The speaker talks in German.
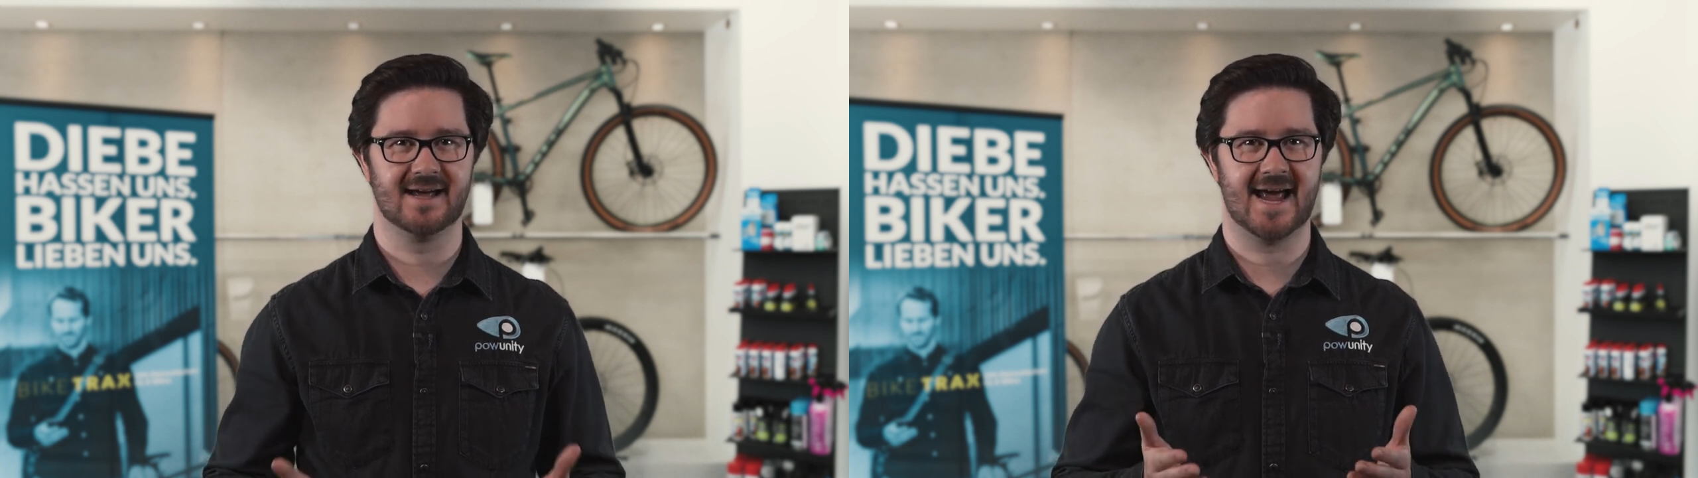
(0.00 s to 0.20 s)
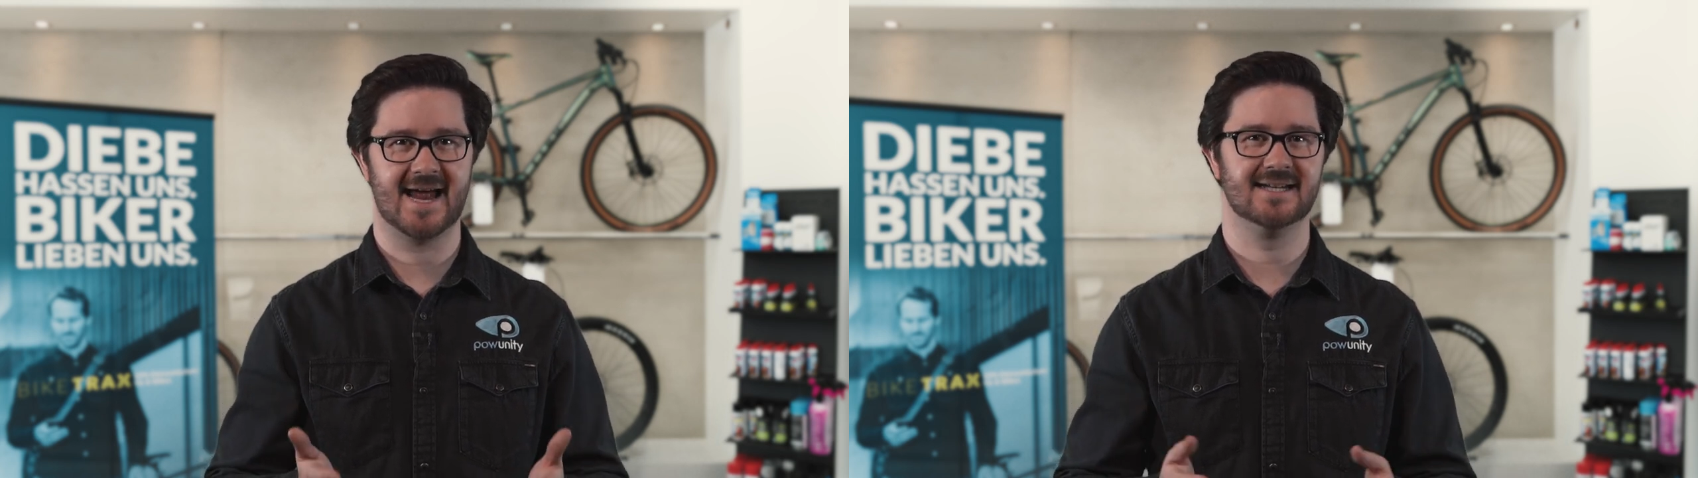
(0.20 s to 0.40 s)

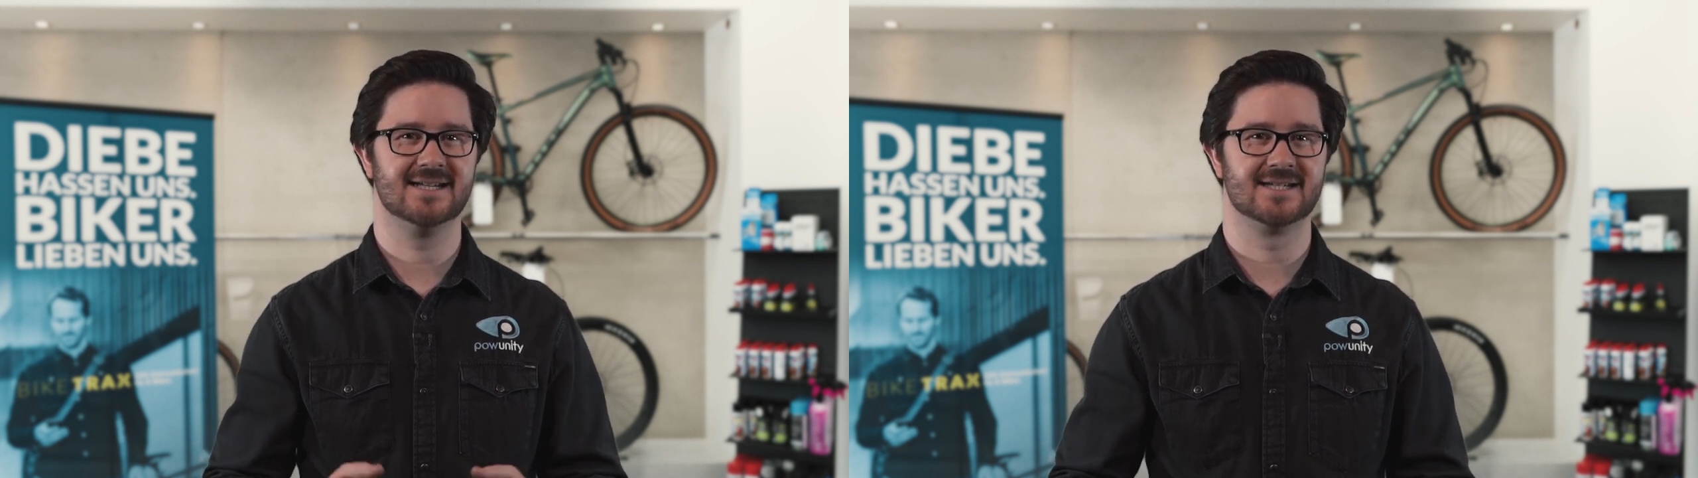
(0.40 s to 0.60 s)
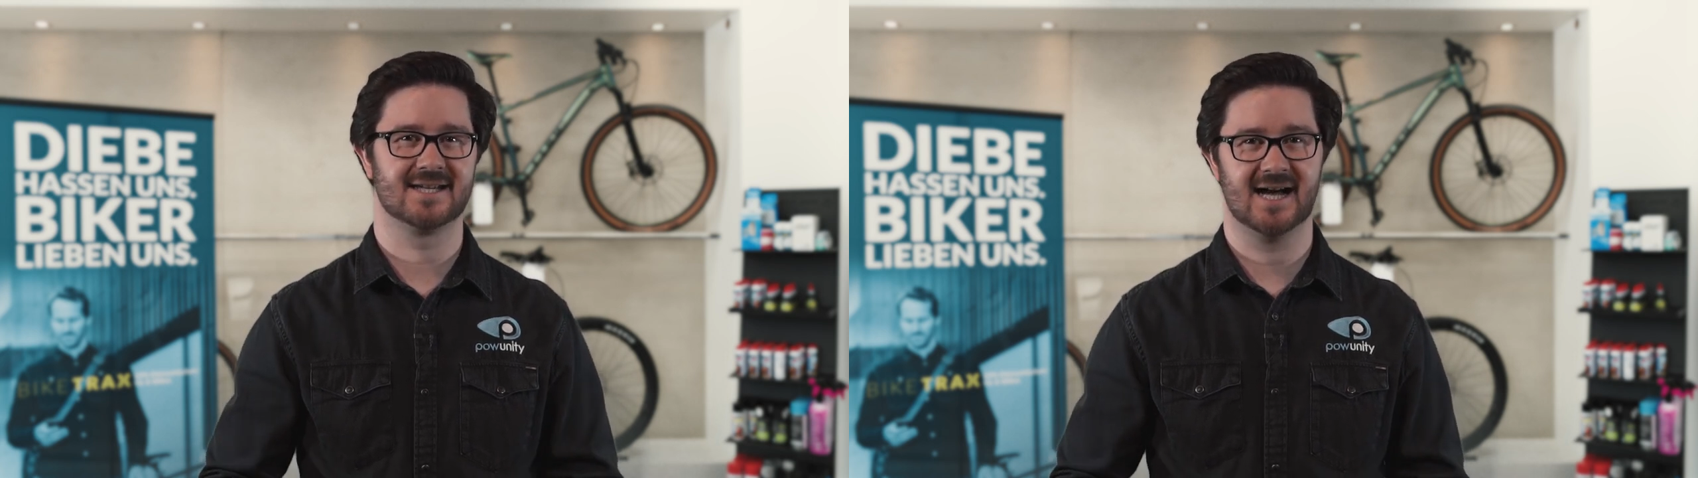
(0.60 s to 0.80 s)

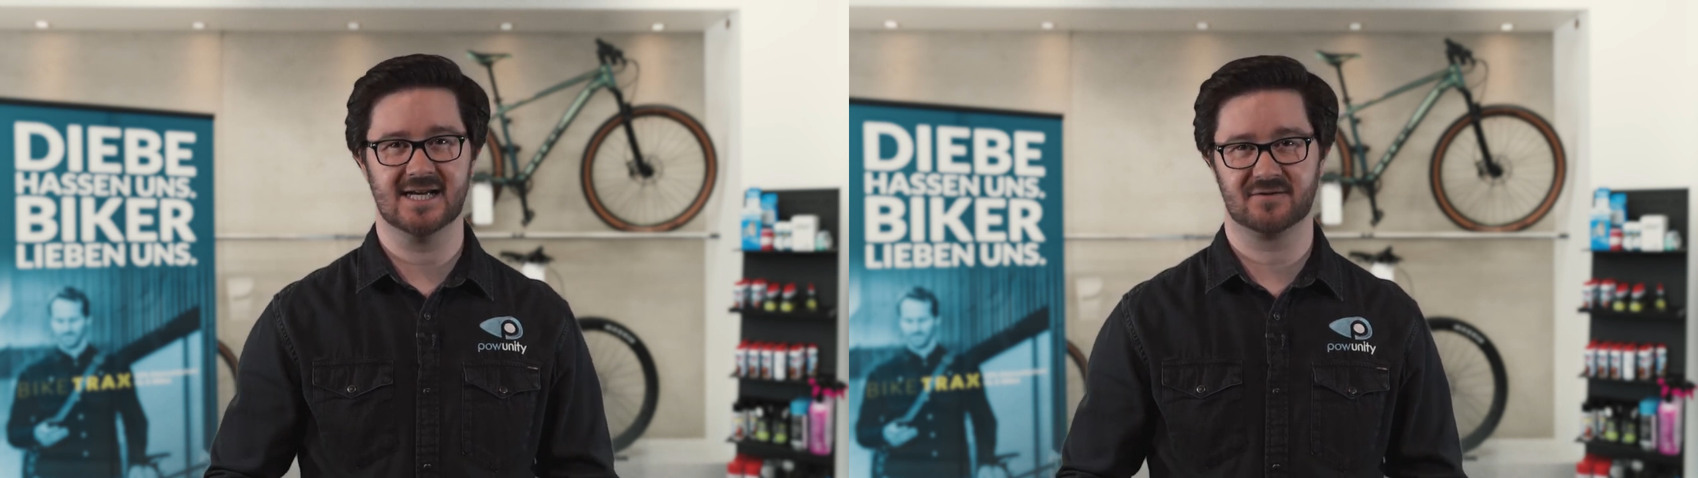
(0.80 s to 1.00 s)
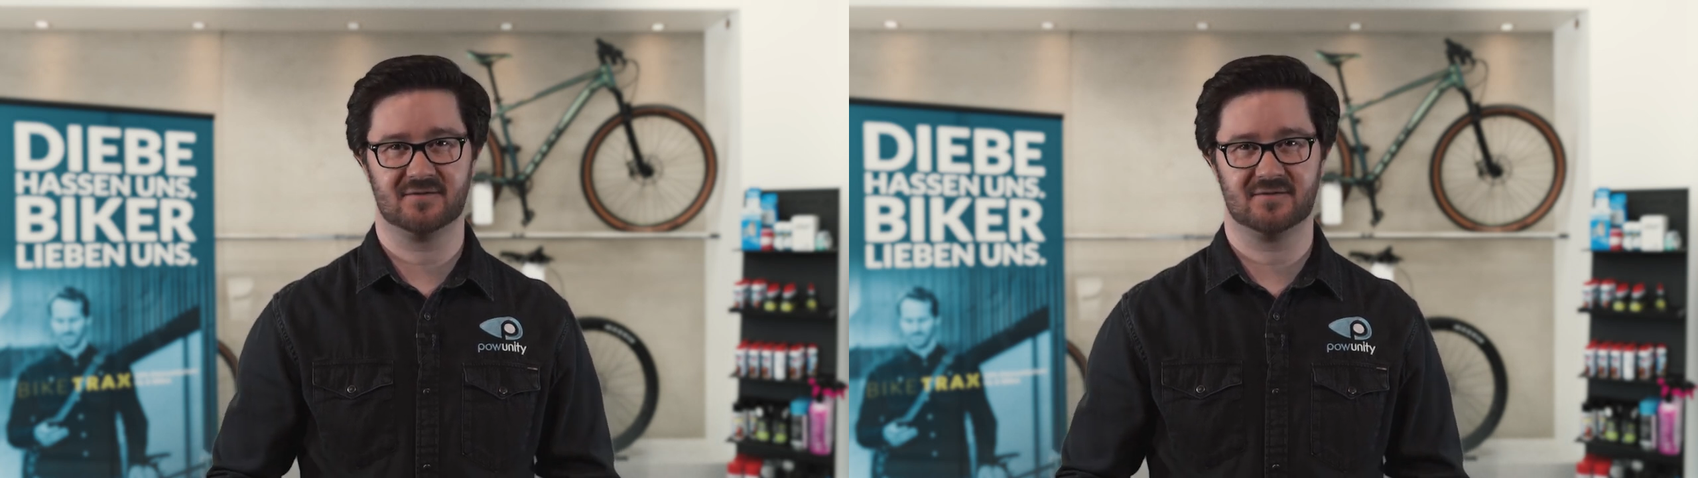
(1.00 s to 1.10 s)
Handys als